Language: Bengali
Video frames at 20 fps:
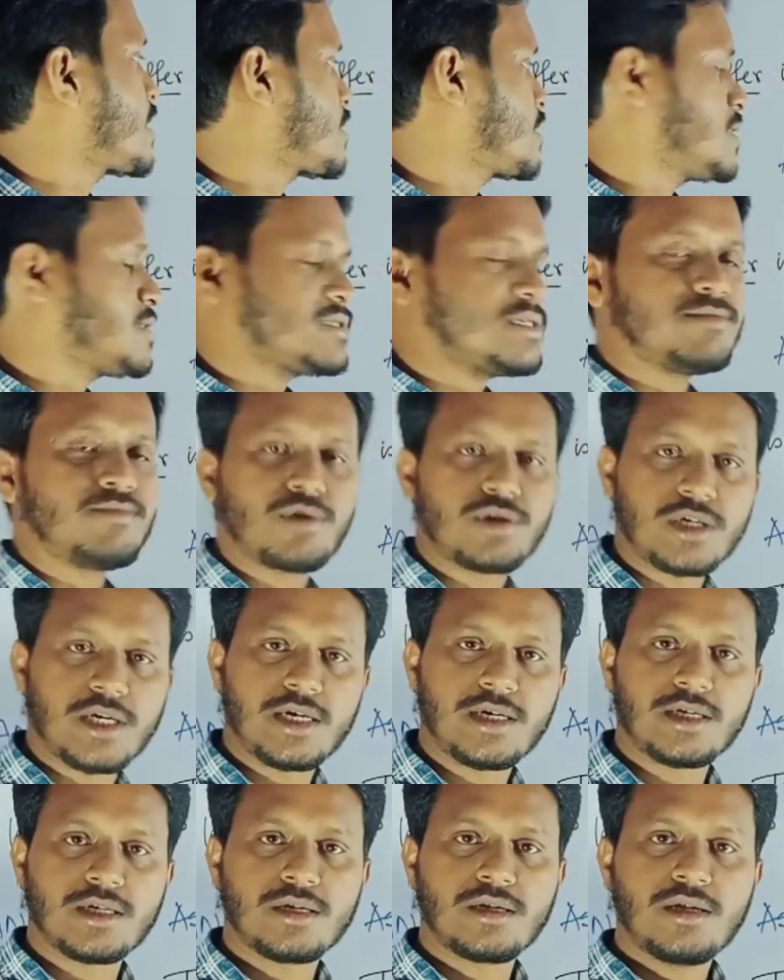অ্যাক্ট অ্যাজ এ
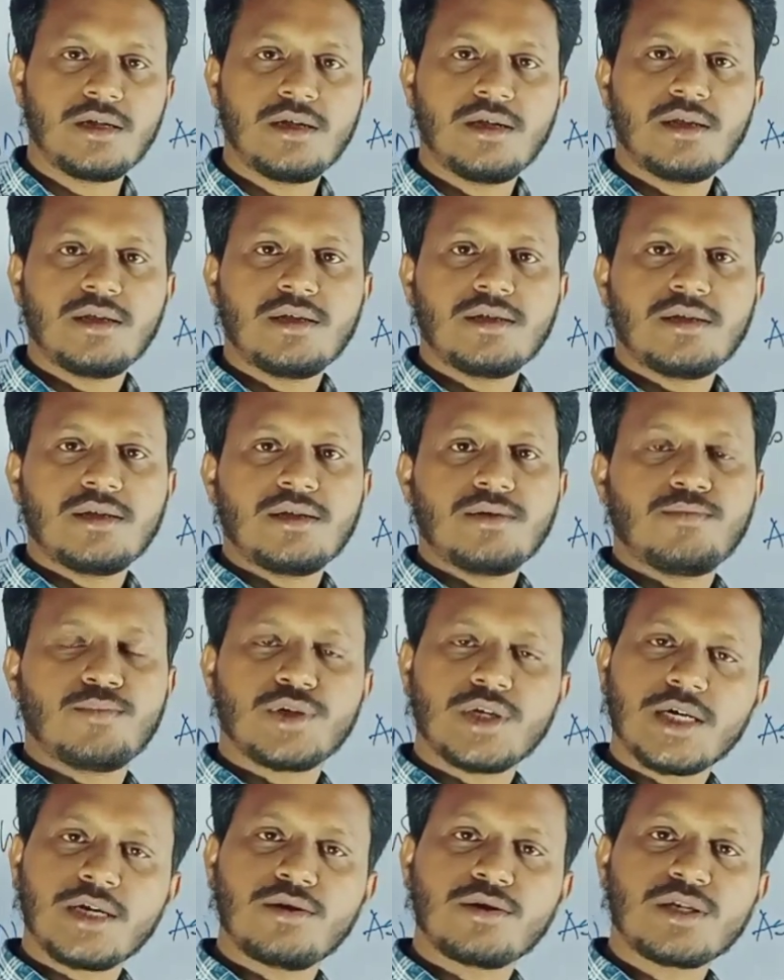মডার্ন্ট
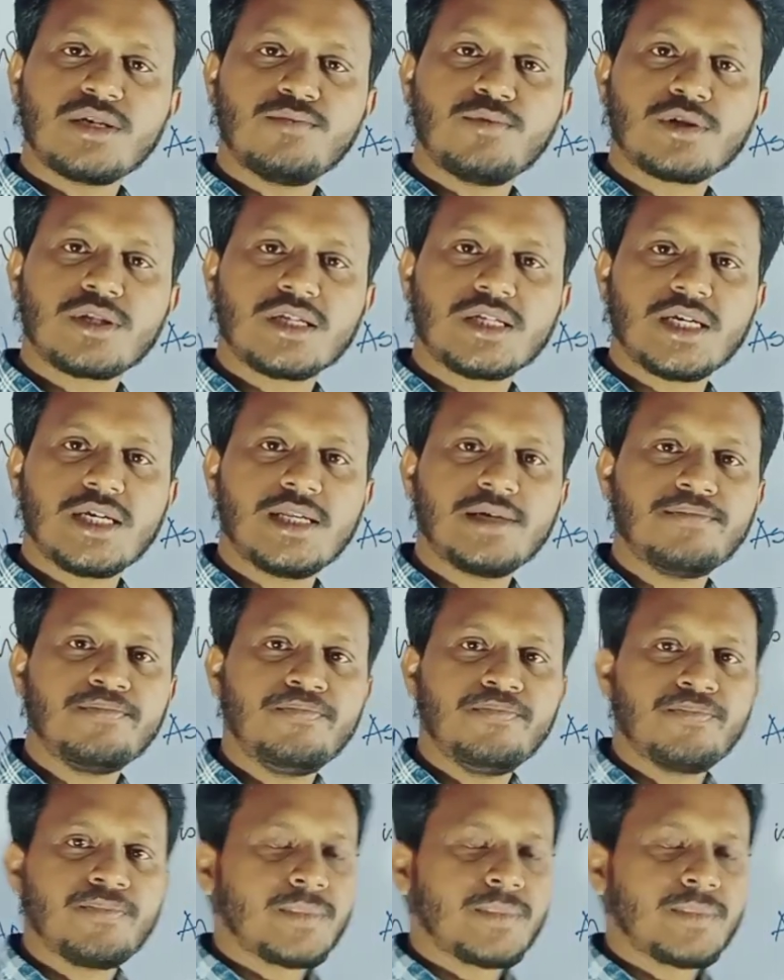বোঝা গেল কি বলতে চাইলাম